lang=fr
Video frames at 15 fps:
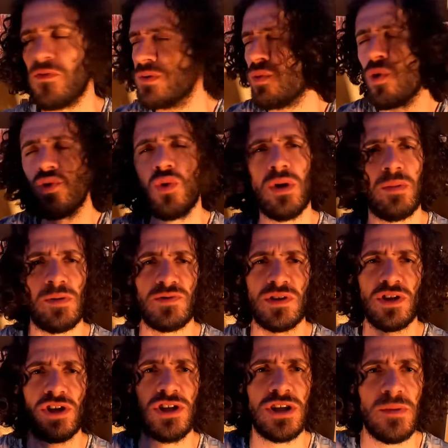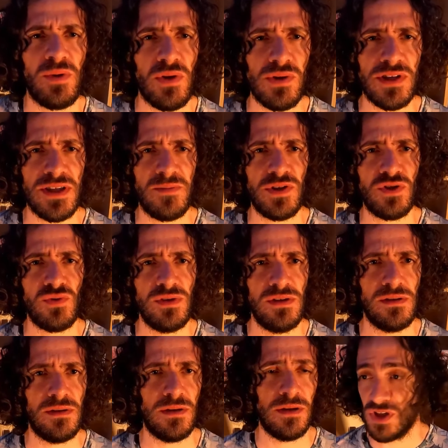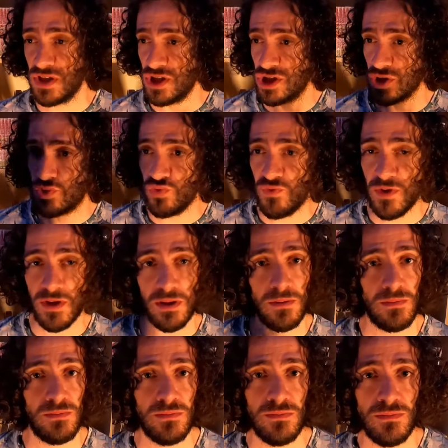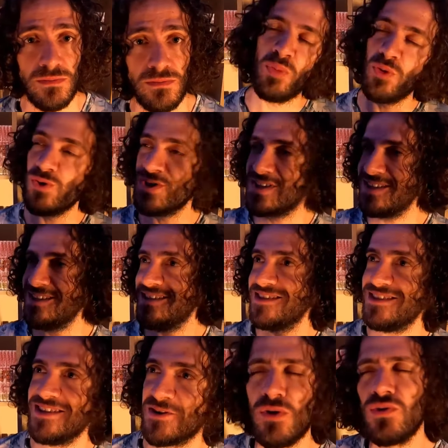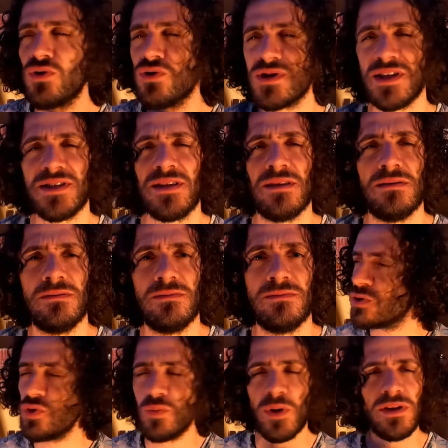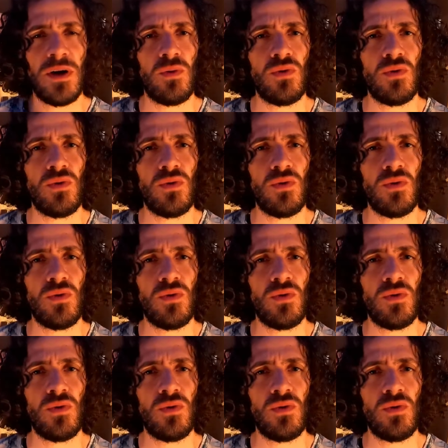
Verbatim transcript: en fait, Boruto, il a pas besoin de tricher pendant l'examen Shunin. Il sait déjà tout faire. Et puis aussi, il écoute que Sasuke, il écoute pas